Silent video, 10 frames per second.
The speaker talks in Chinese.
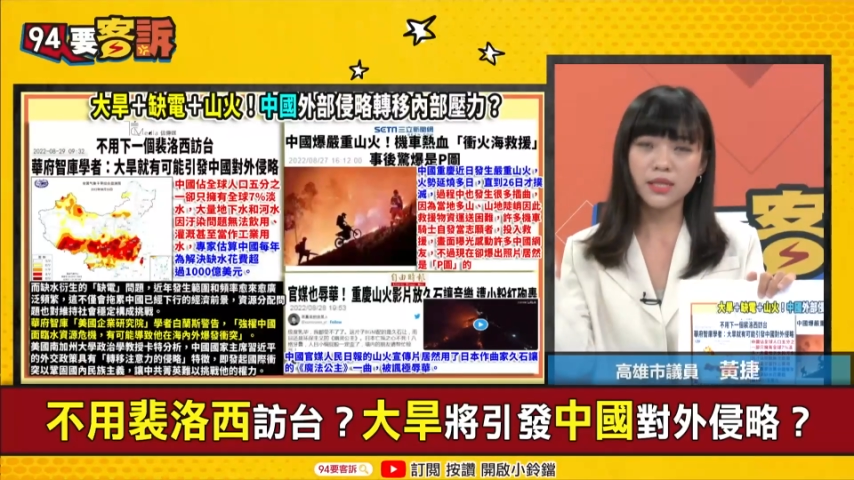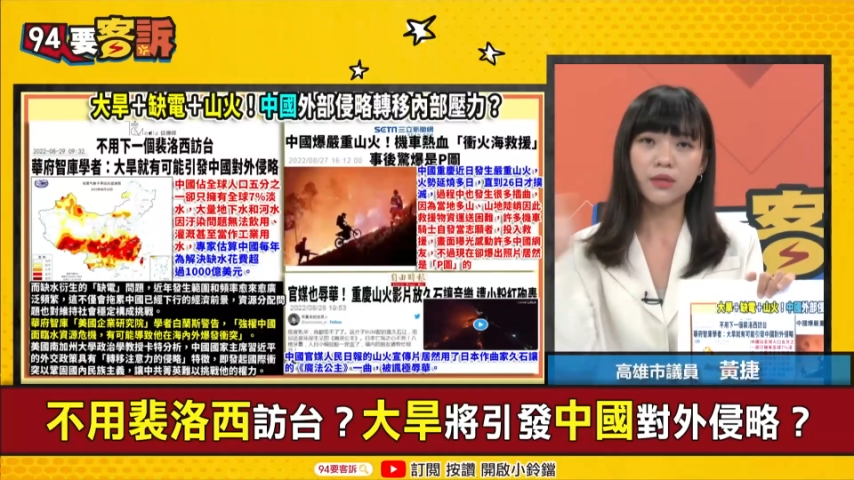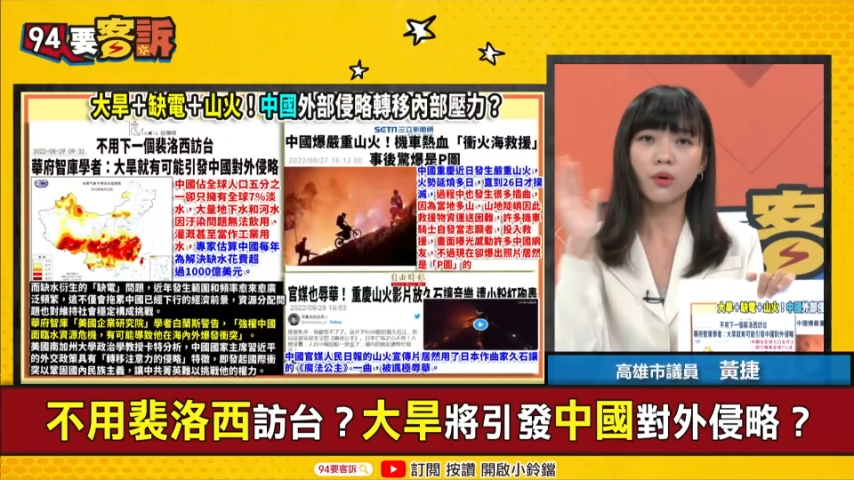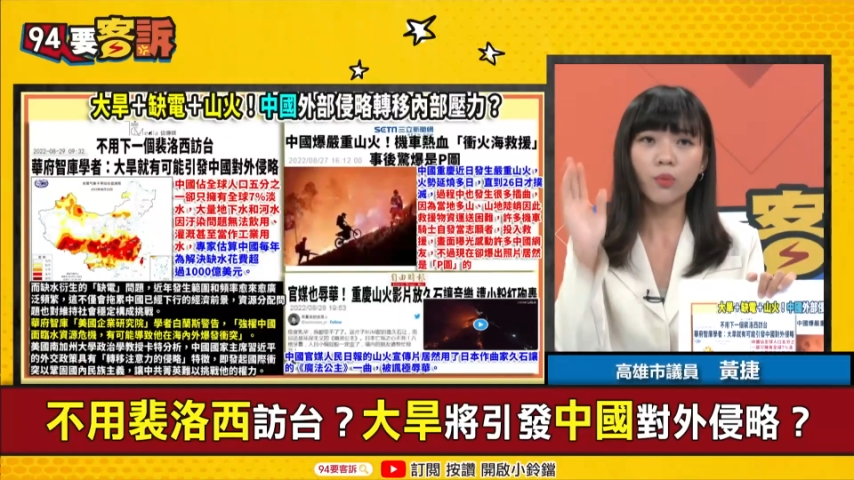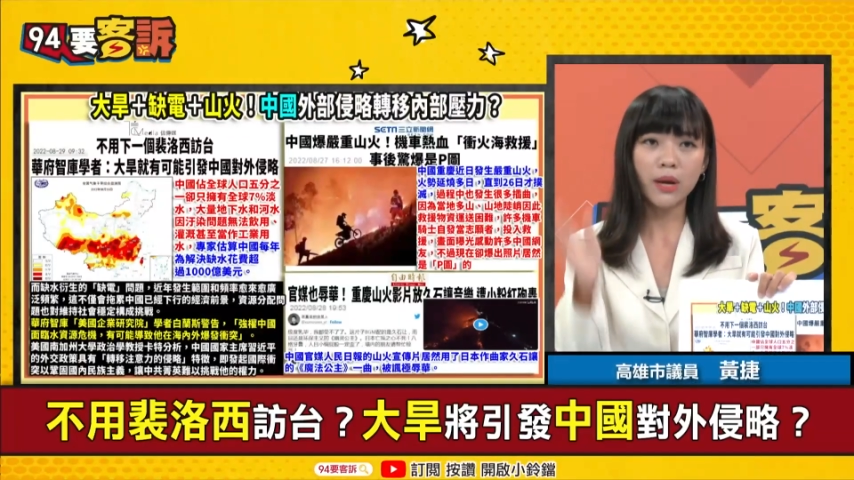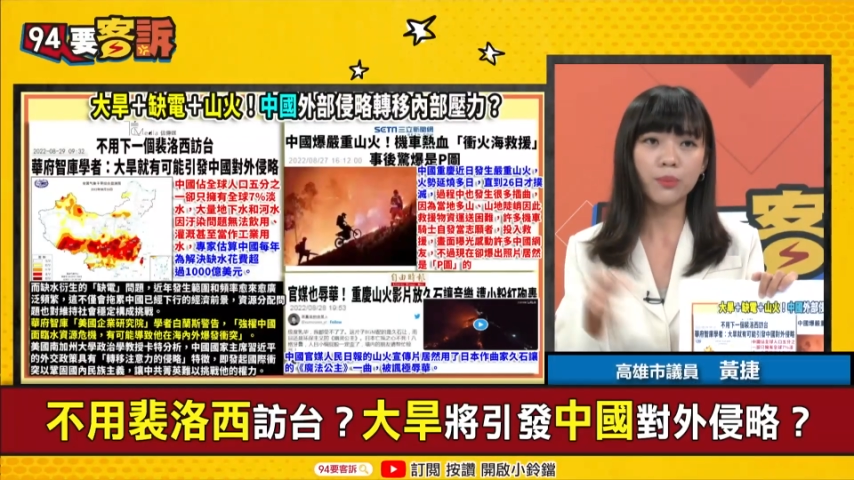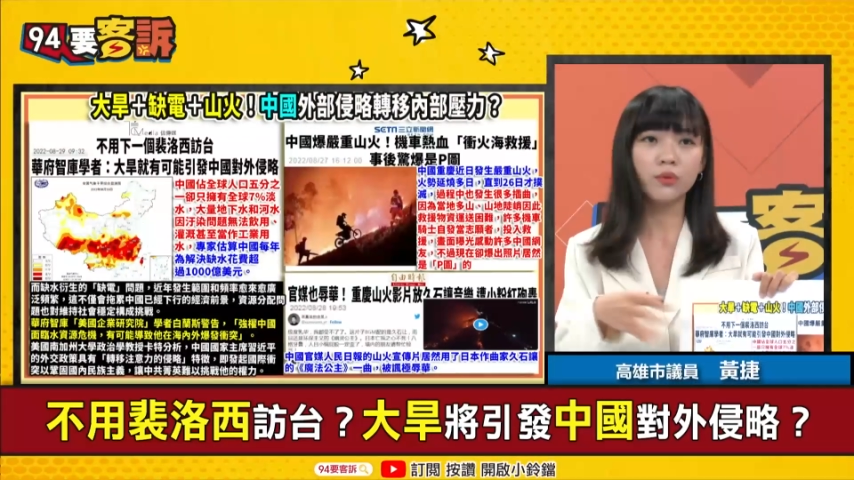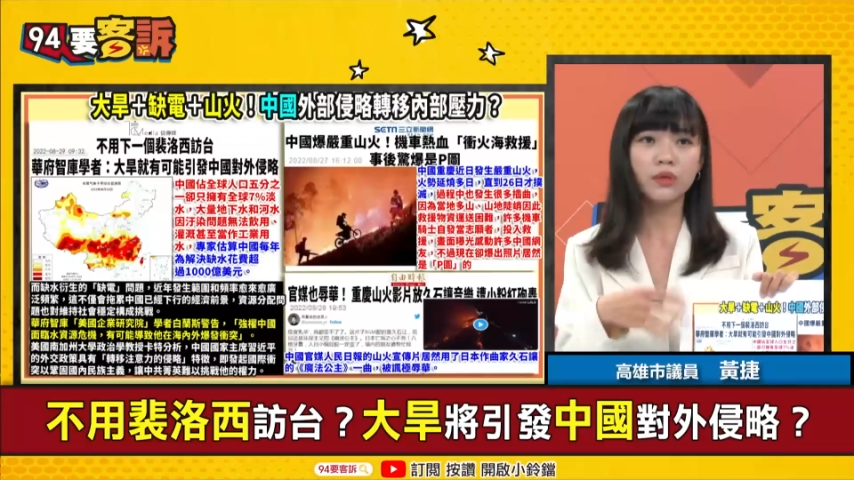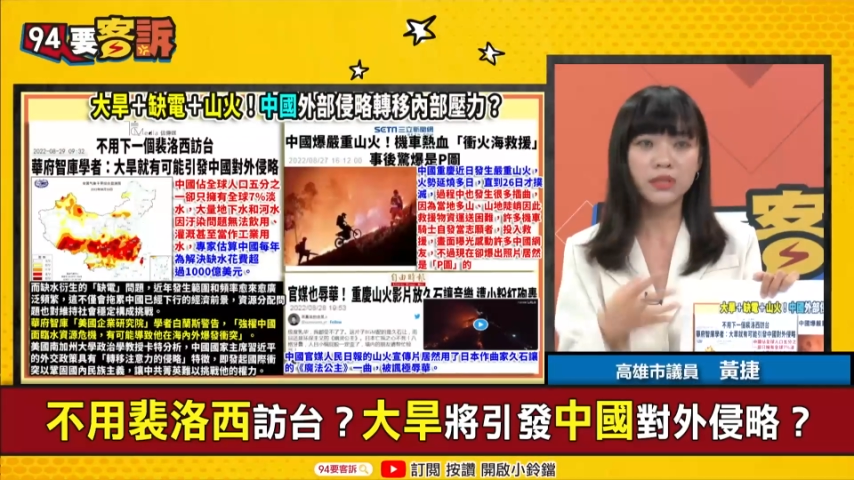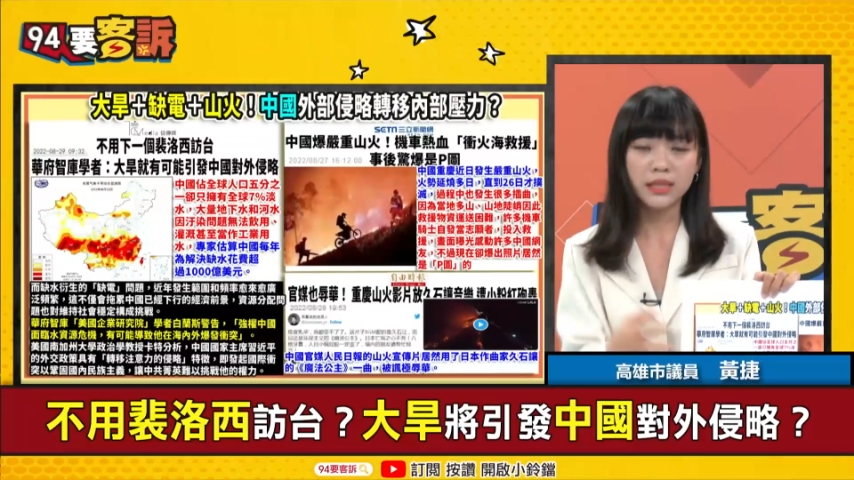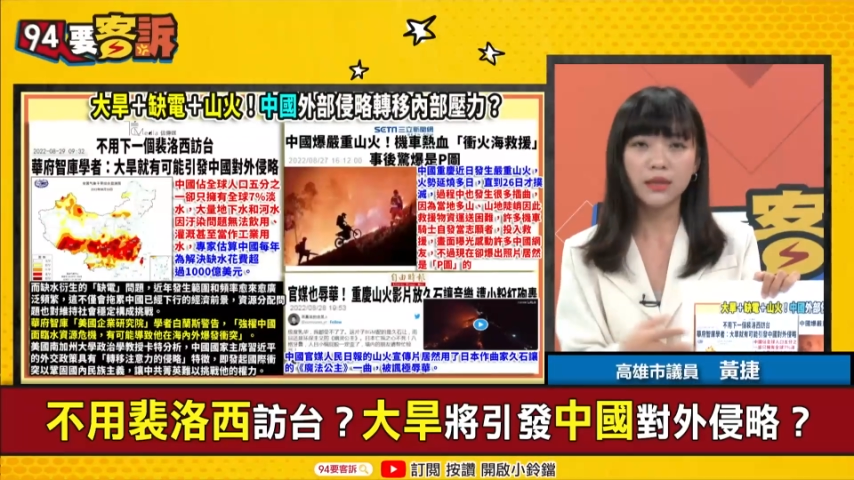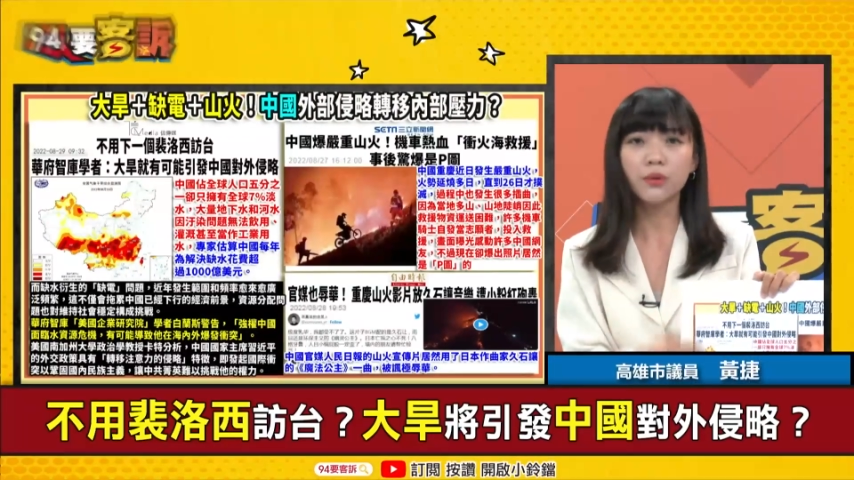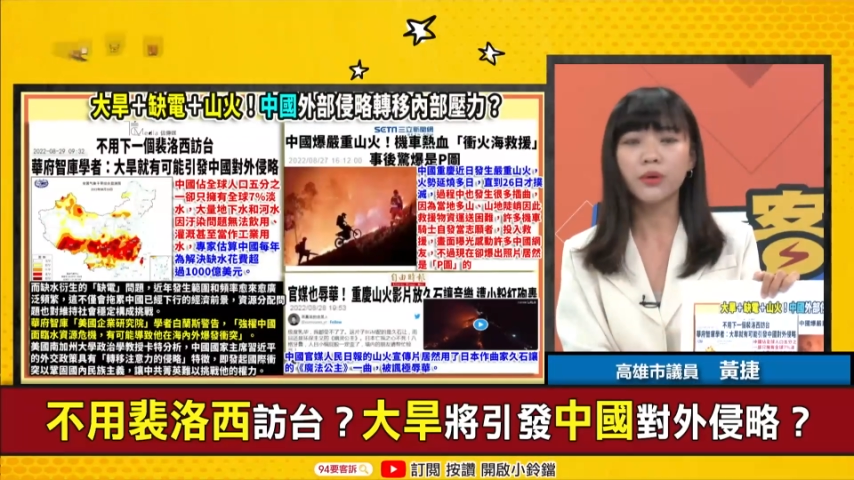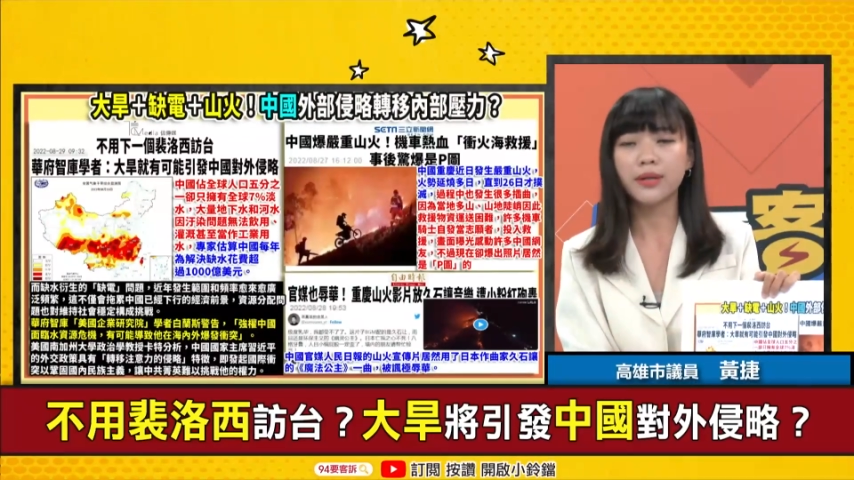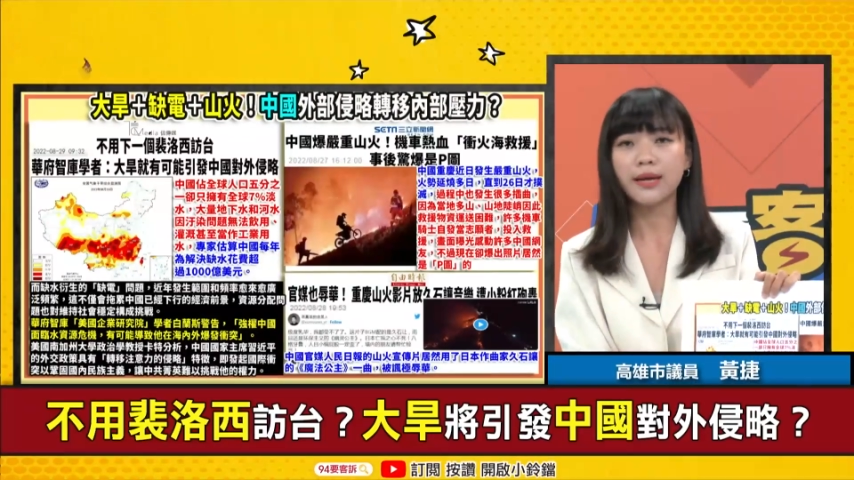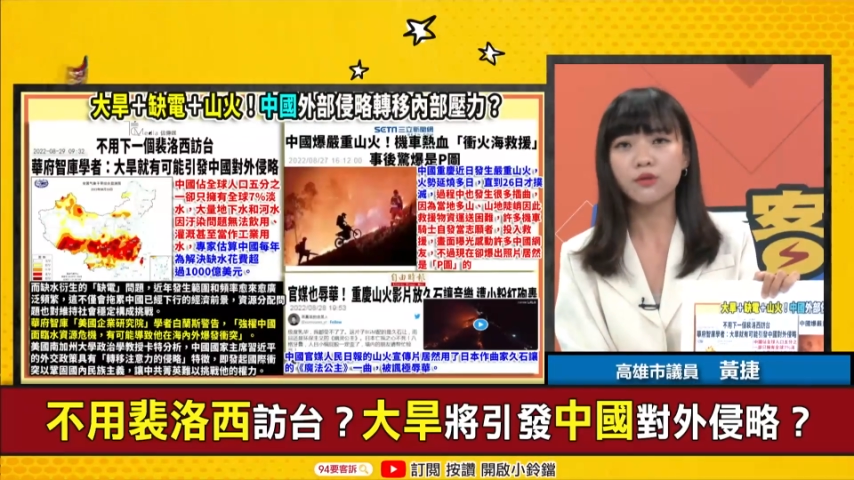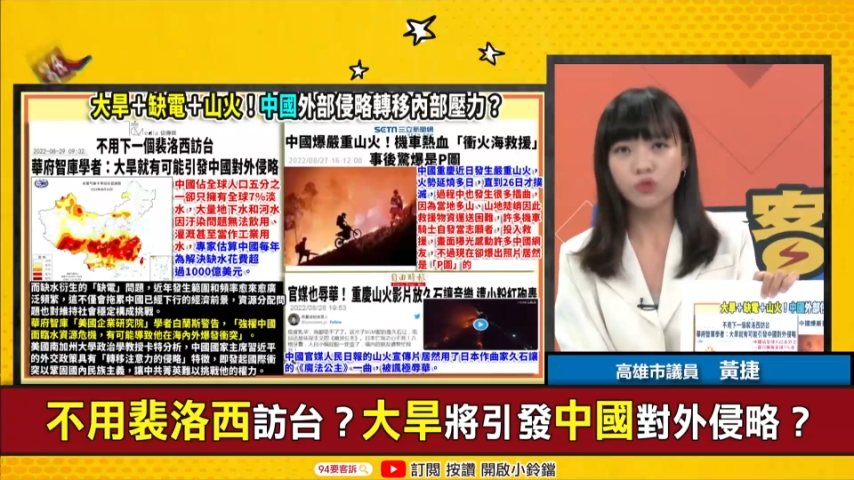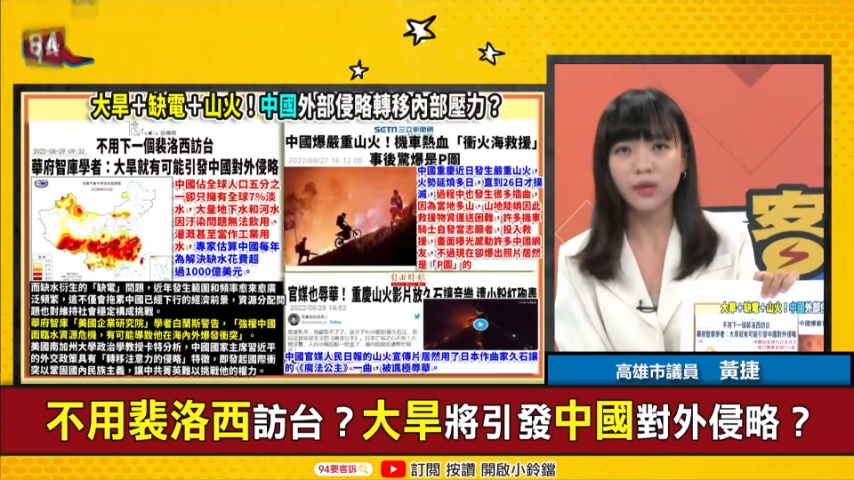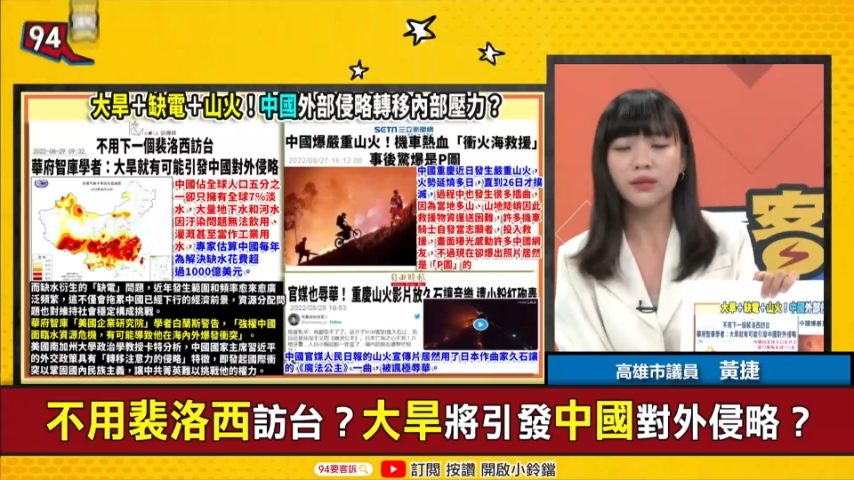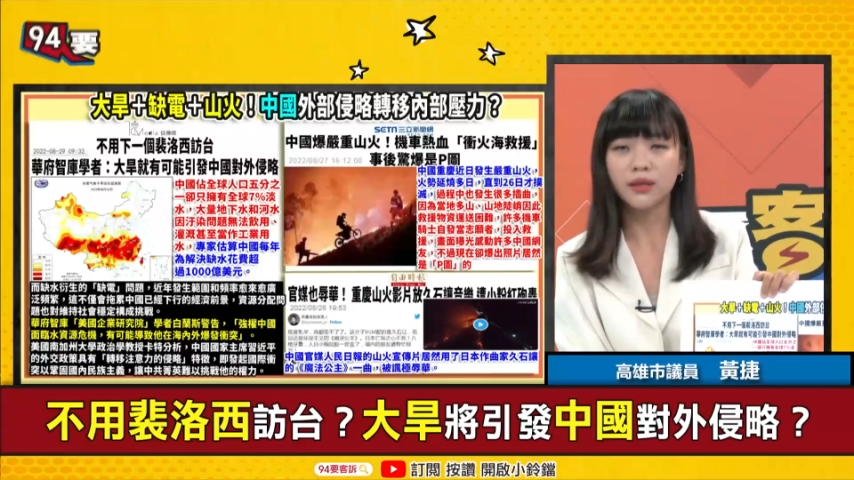借由外部的侵略来转